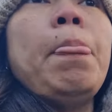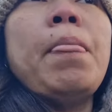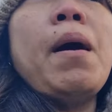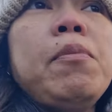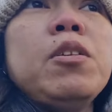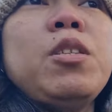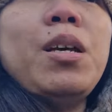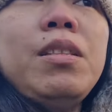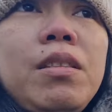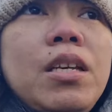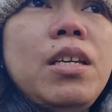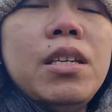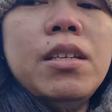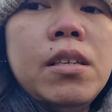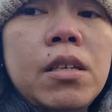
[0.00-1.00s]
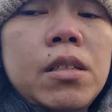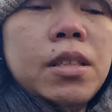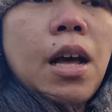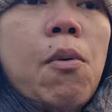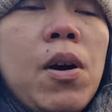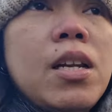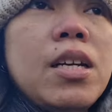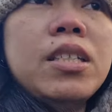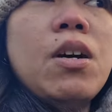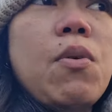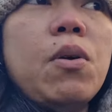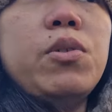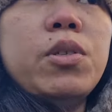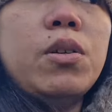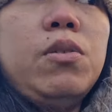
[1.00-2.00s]
Tapos ending, tawag lang daw
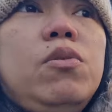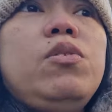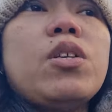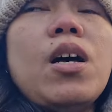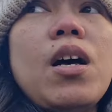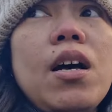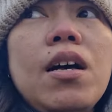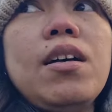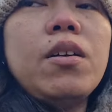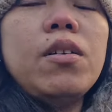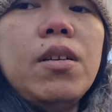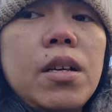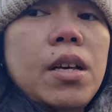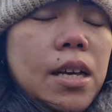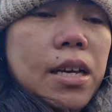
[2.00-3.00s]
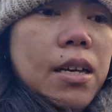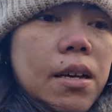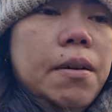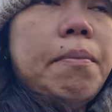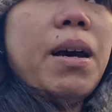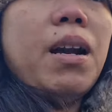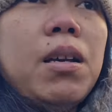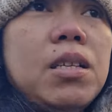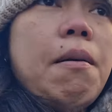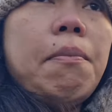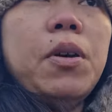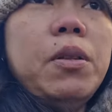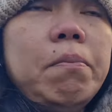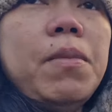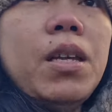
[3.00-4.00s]
ako sa dun sa para sa
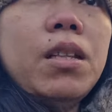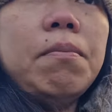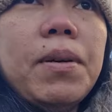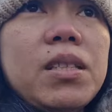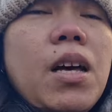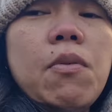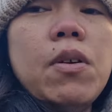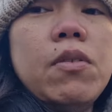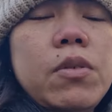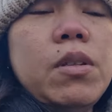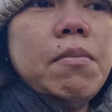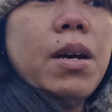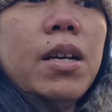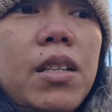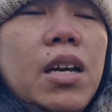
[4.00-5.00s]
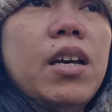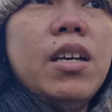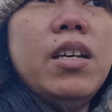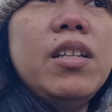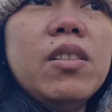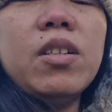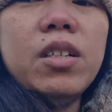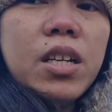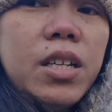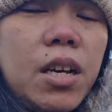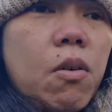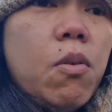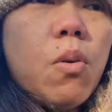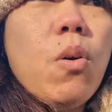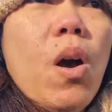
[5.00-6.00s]
appointment. Pagtawag ko naman, Aww. entertain
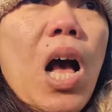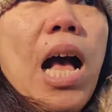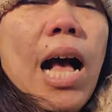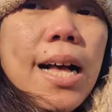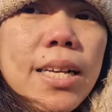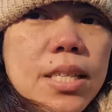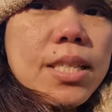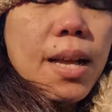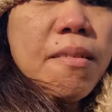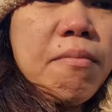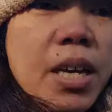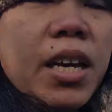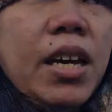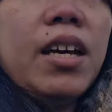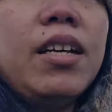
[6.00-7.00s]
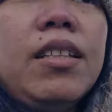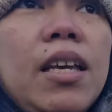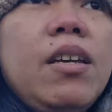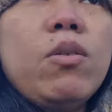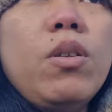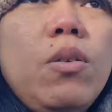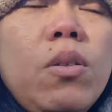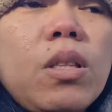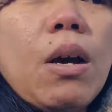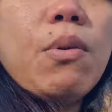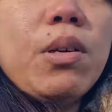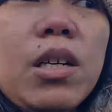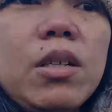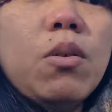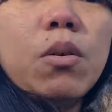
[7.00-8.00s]
ako. Ang sabi, antayin ko daw yung
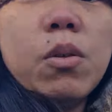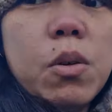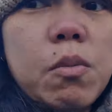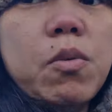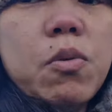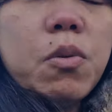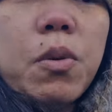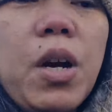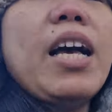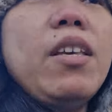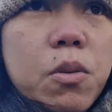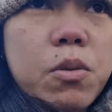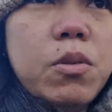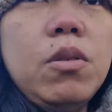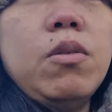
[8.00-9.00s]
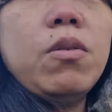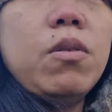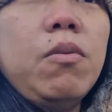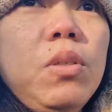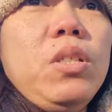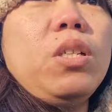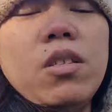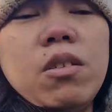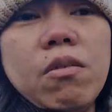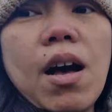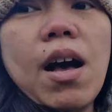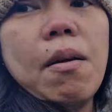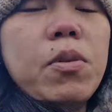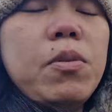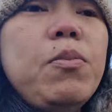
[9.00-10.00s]
tawag ng doktor Book ngayon, which is yung
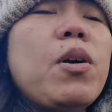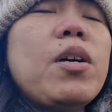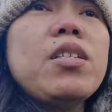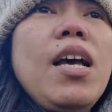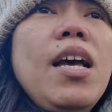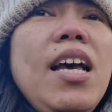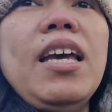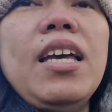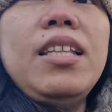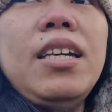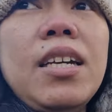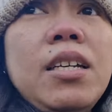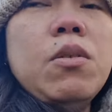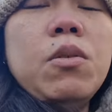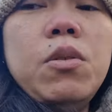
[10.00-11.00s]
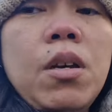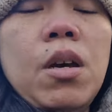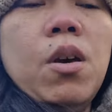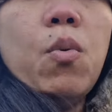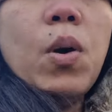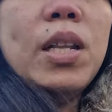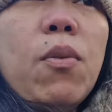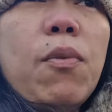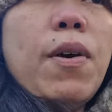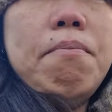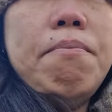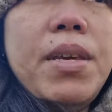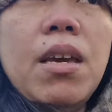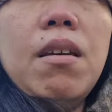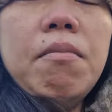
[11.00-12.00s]
kahapon bukas. E ngayon, 1 to 5
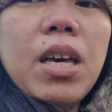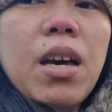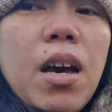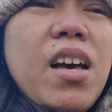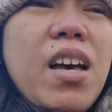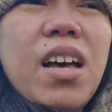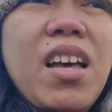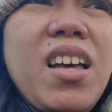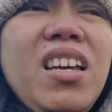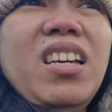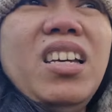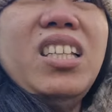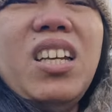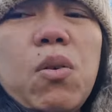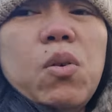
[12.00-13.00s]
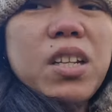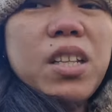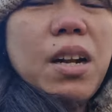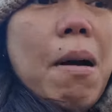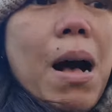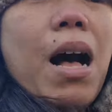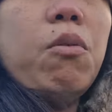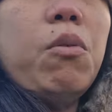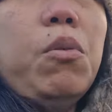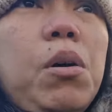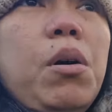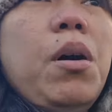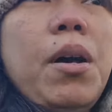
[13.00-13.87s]
p.m. Kaya hindi akong katrabaho